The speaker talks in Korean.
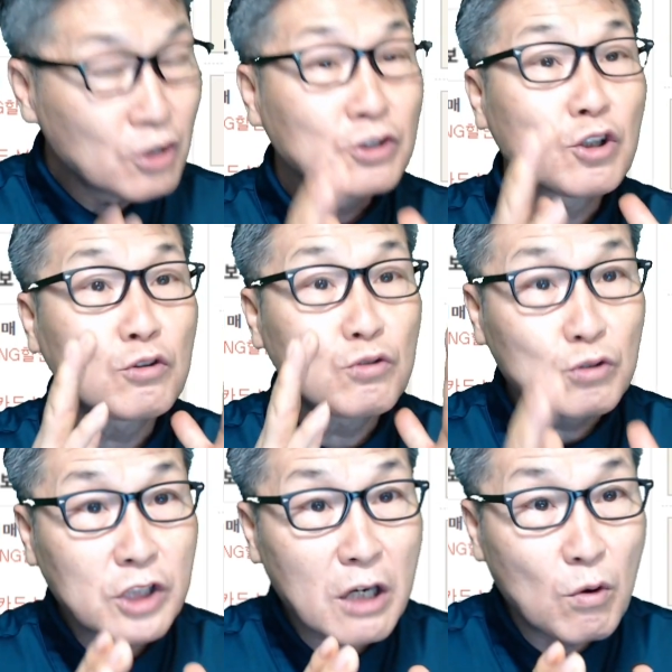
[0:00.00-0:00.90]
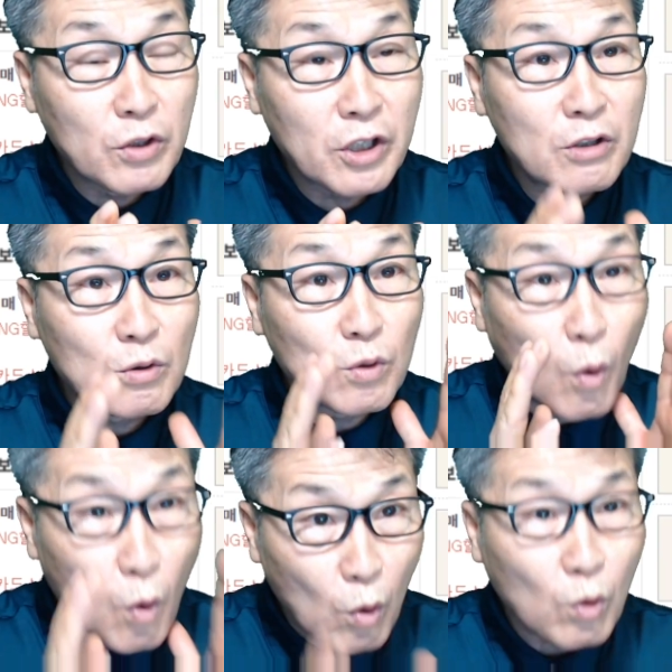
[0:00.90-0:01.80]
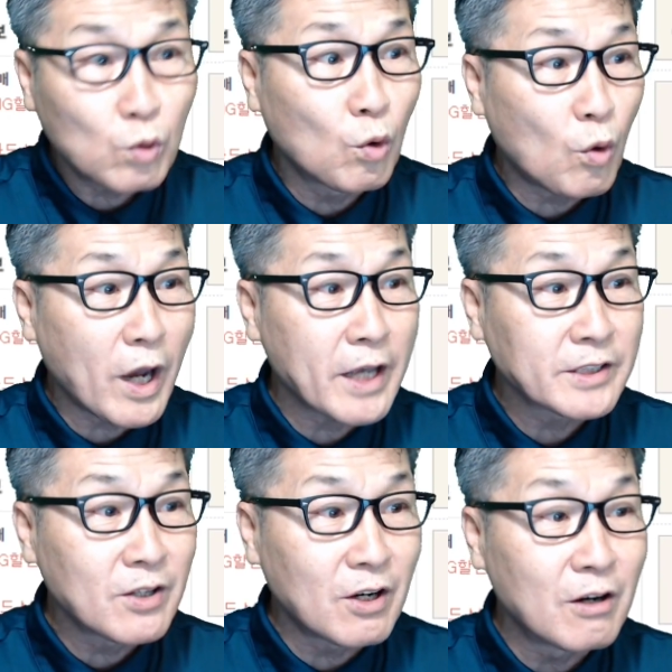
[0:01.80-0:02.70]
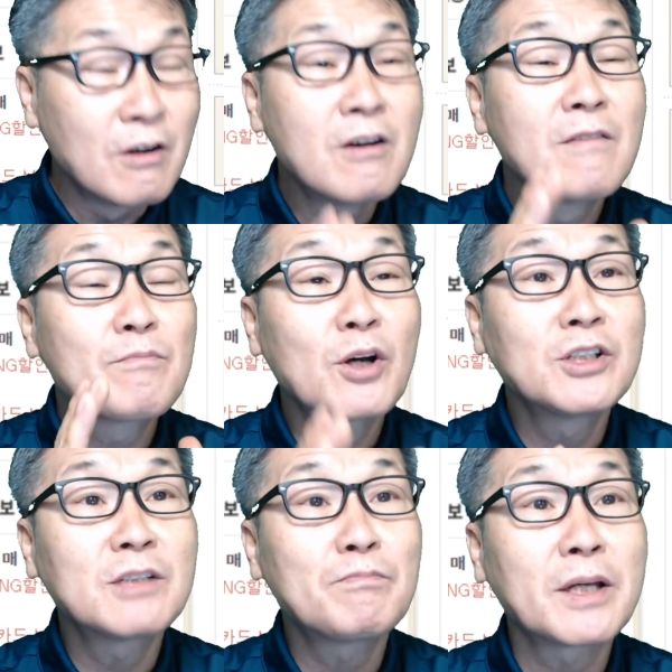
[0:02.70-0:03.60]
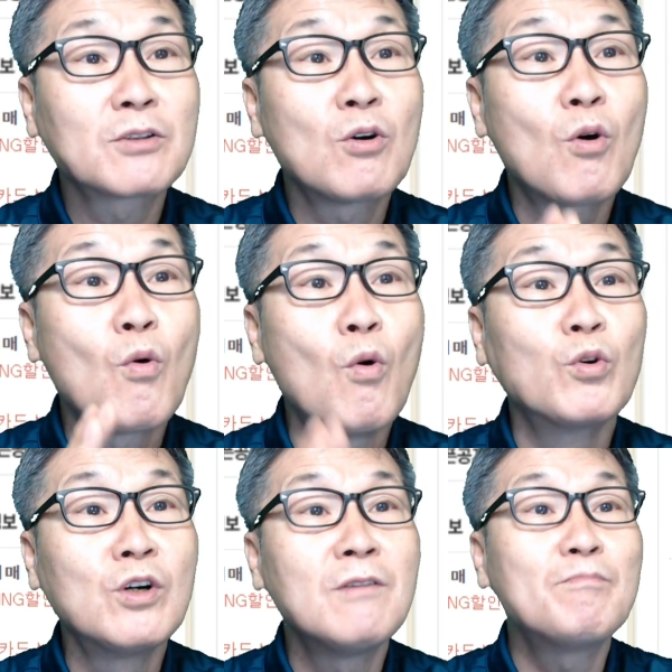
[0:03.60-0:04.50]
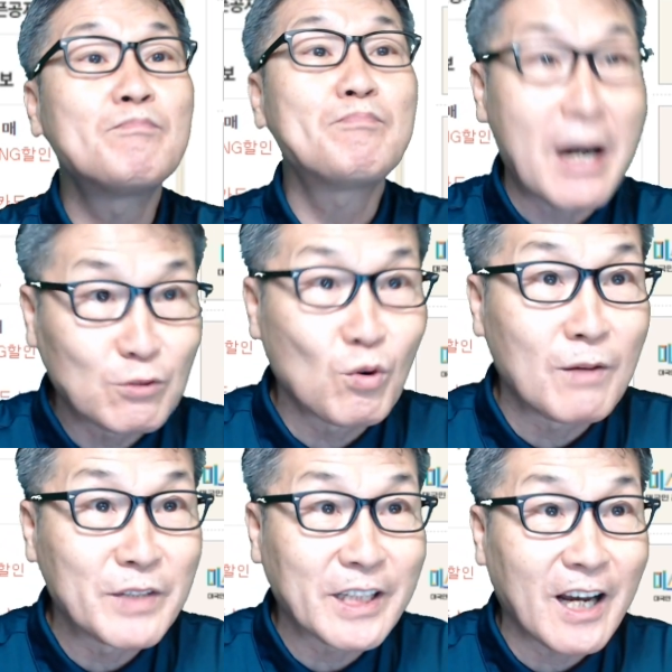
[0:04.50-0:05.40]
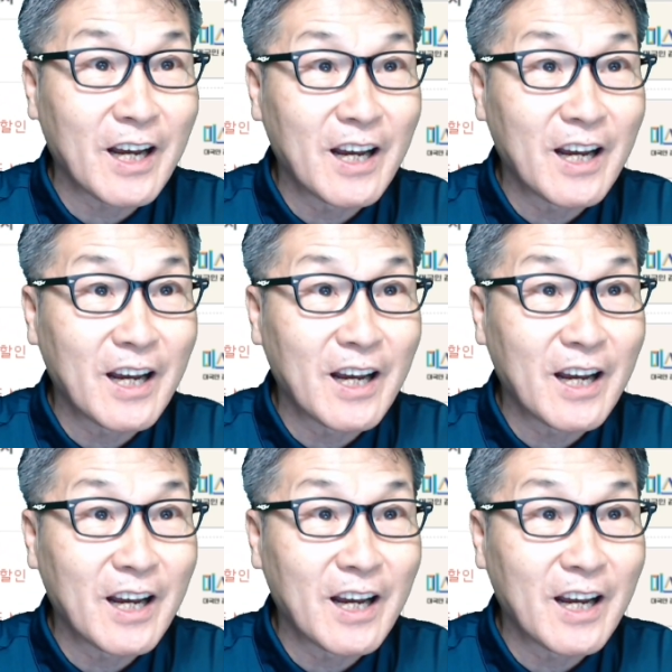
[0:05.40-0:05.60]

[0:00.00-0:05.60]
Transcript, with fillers: 첫 주차 공연을 녹, 녹화해서 편집해서 오늘 방송합니다.